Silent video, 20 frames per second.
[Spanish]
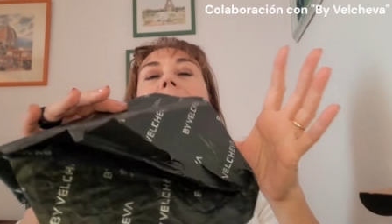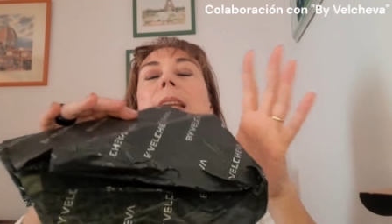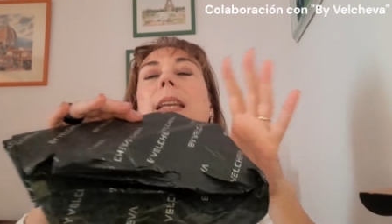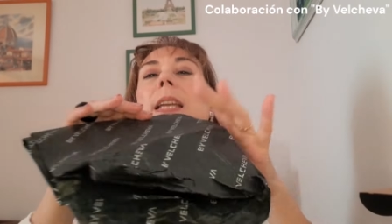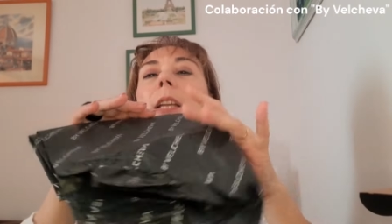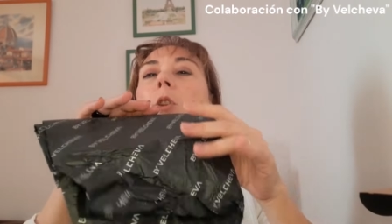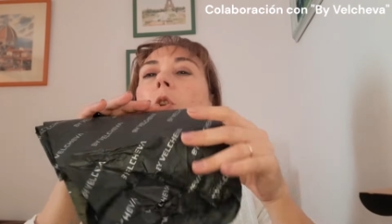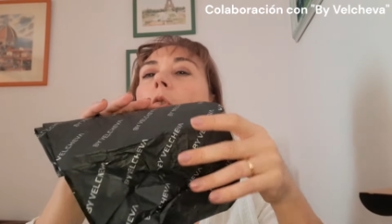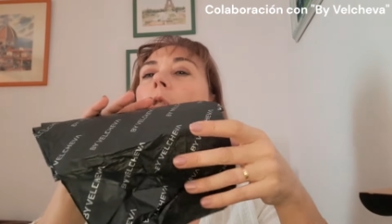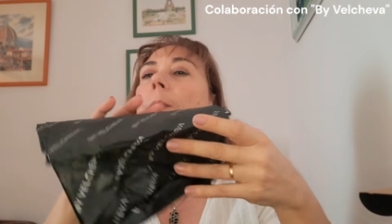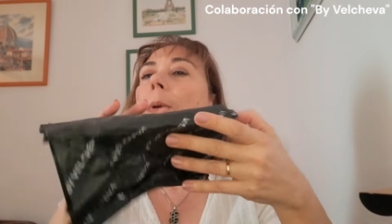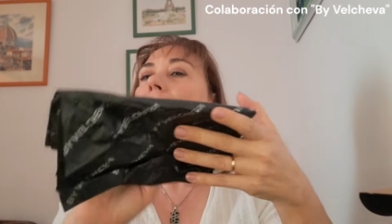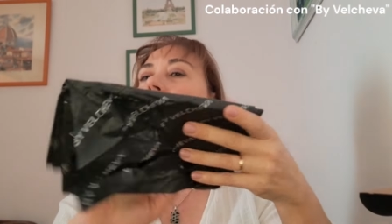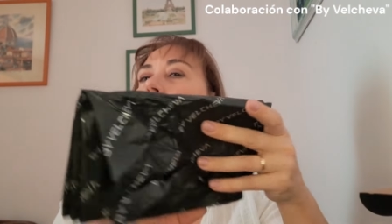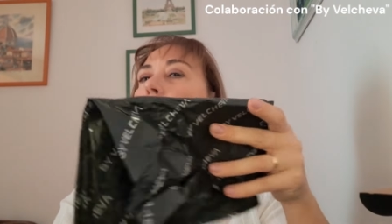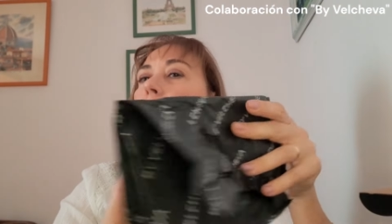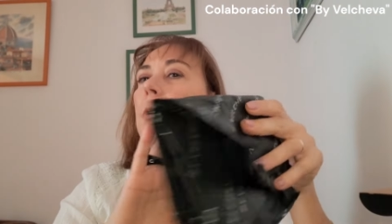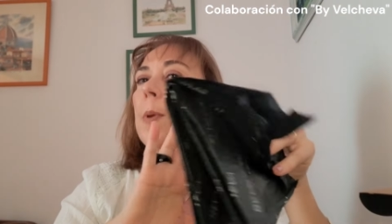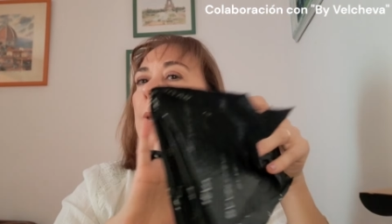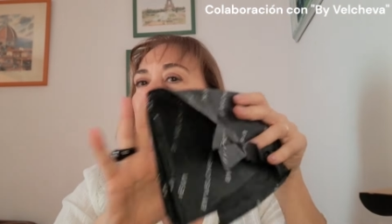y todo
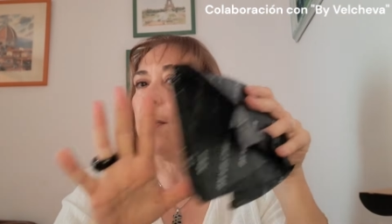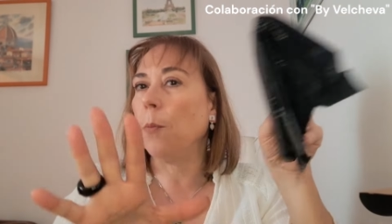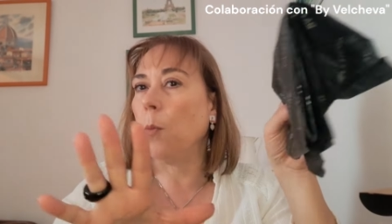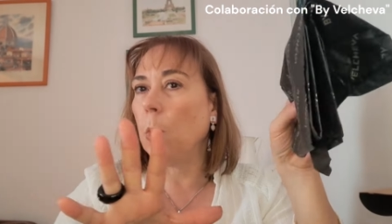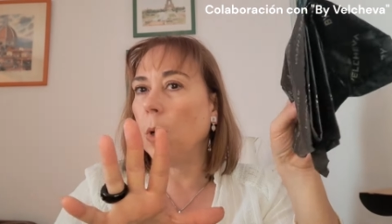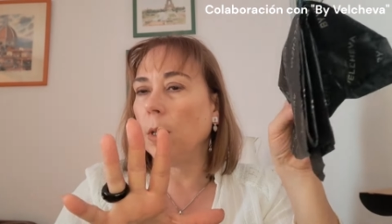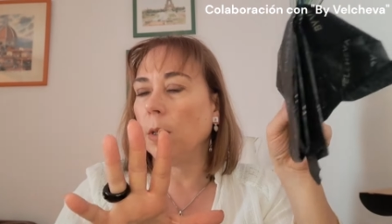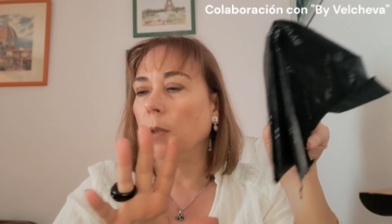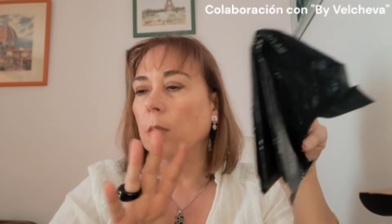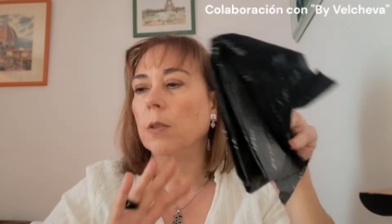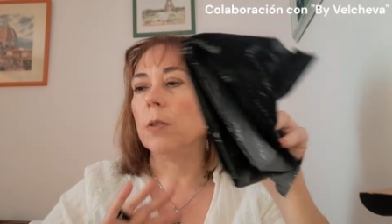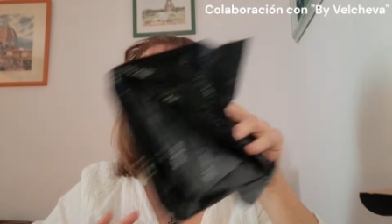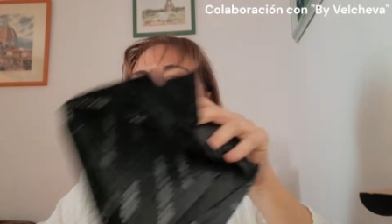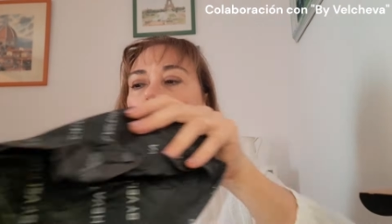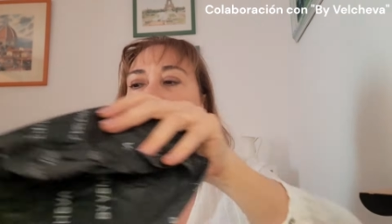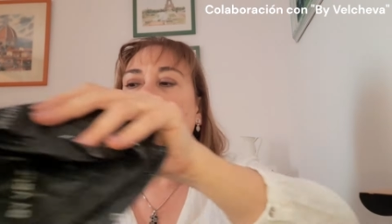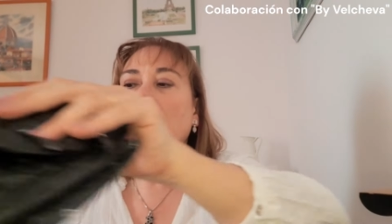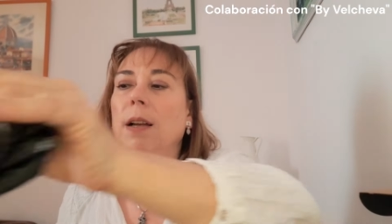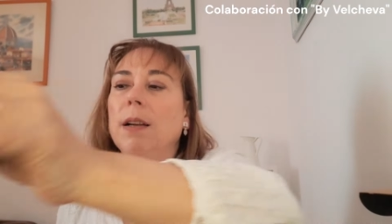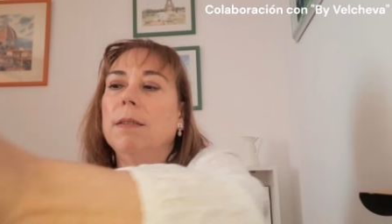venía muy bien envuelto, o
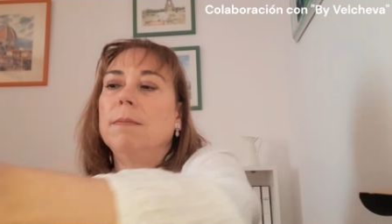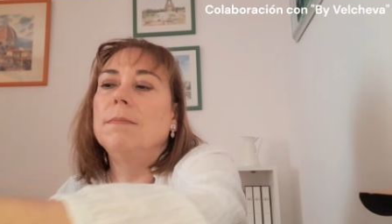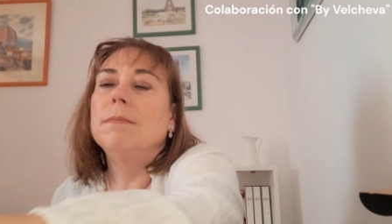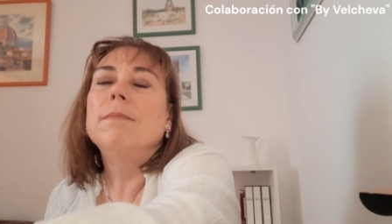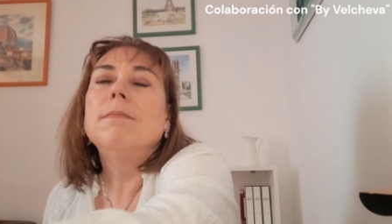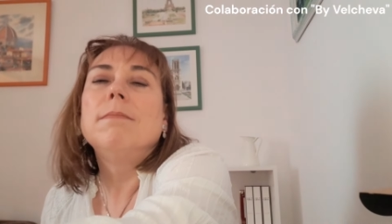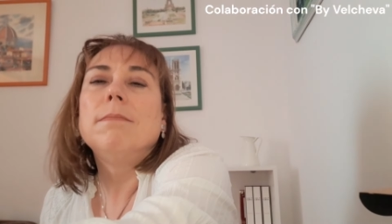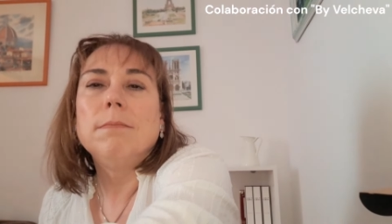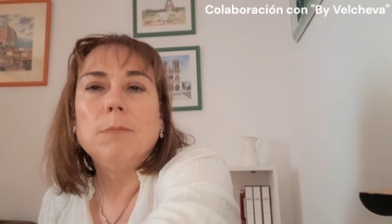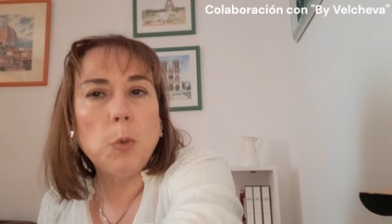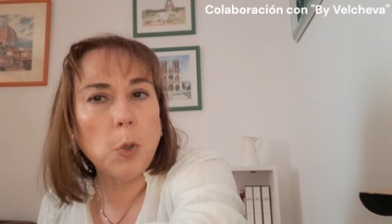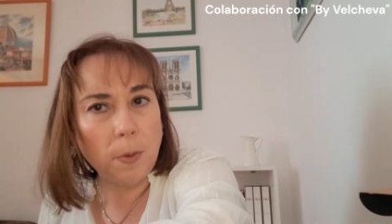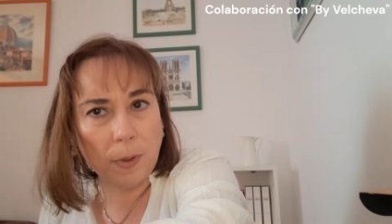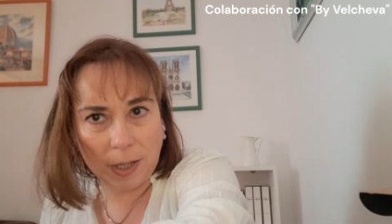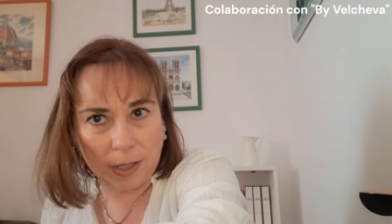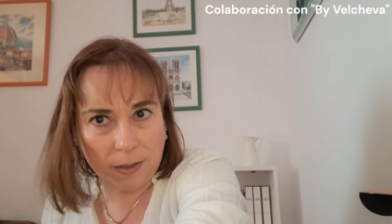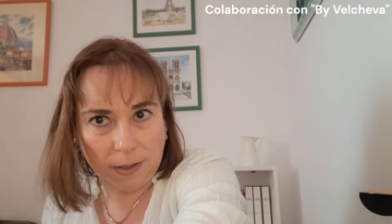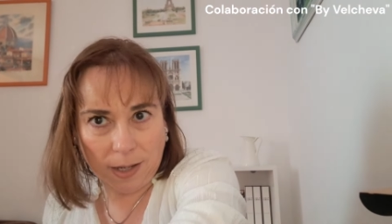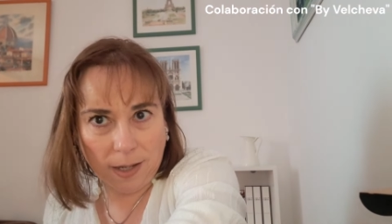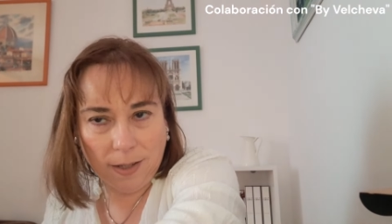sea, muy
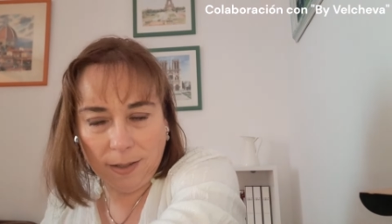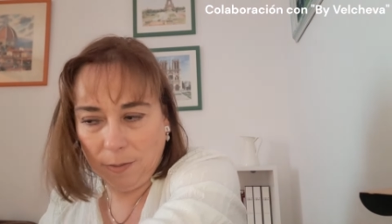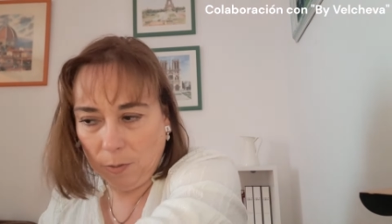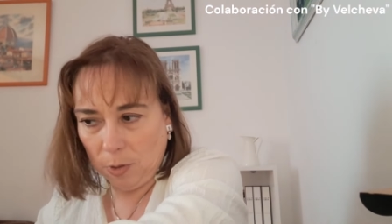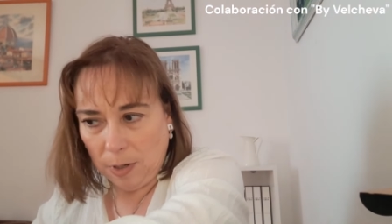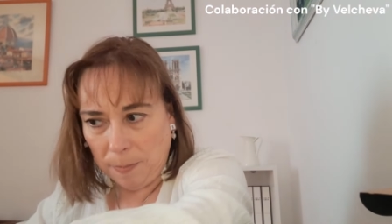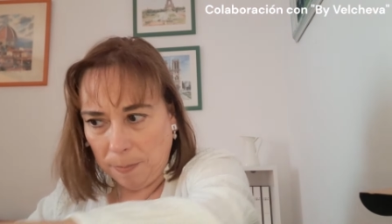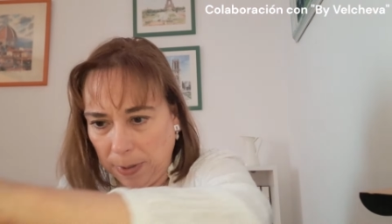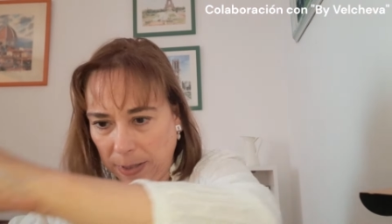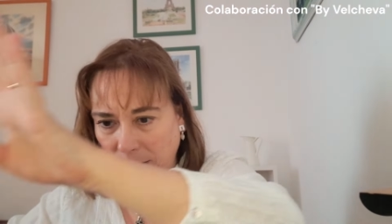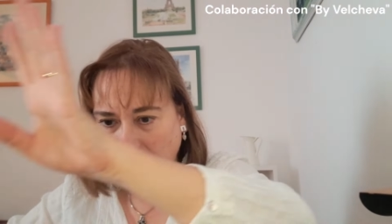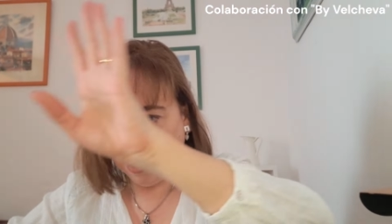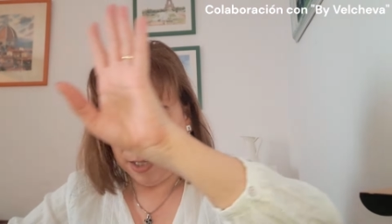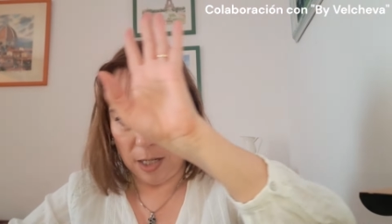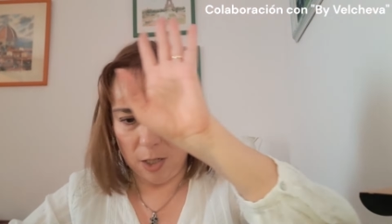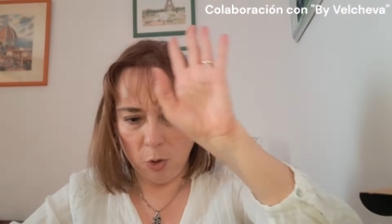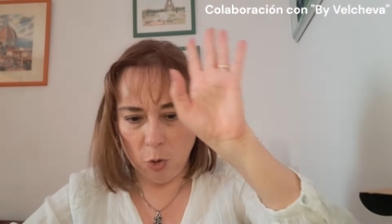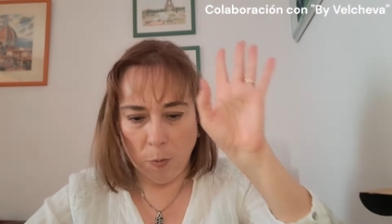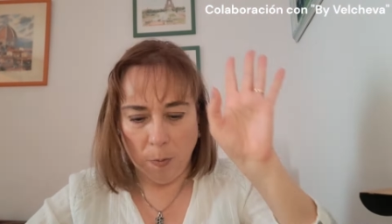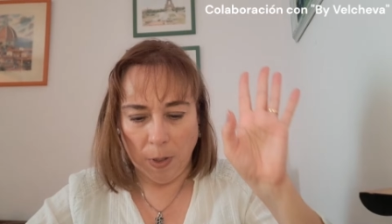bien, ¿eh? una empresa
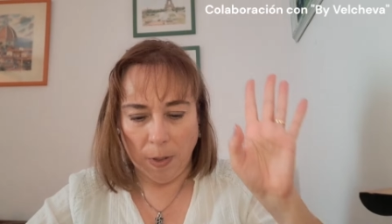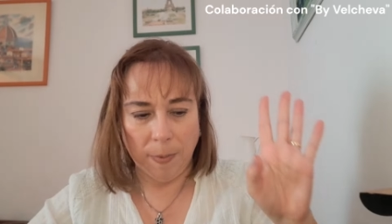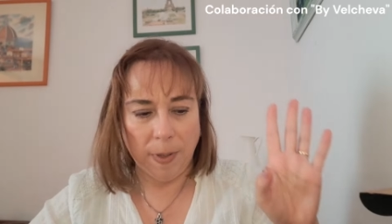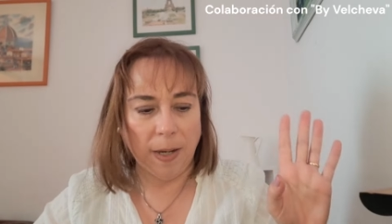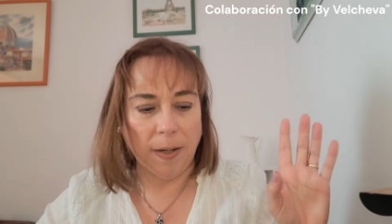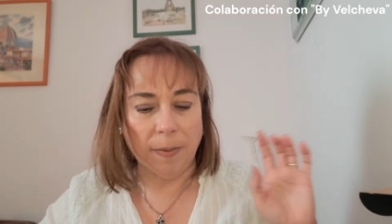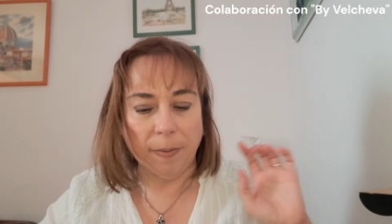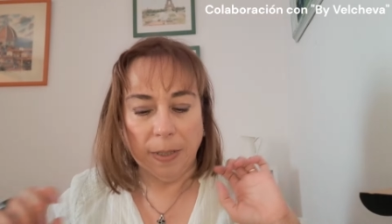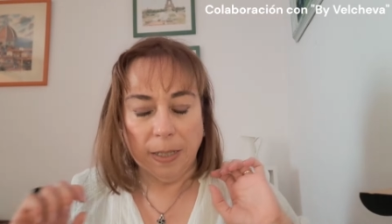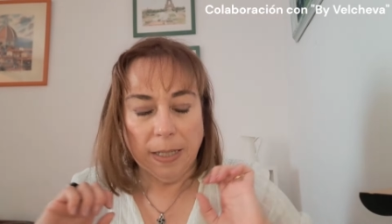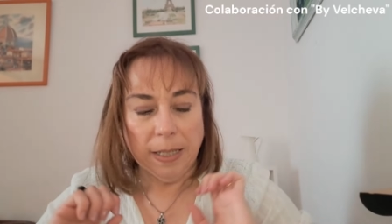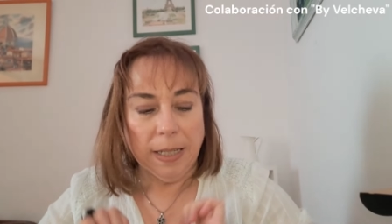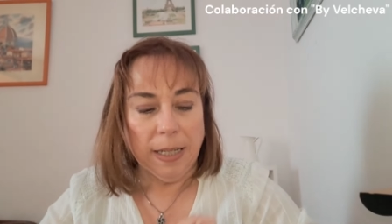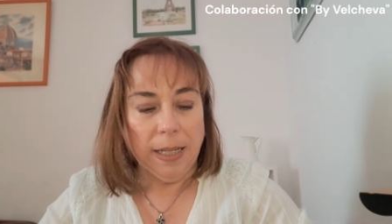que es súper bien.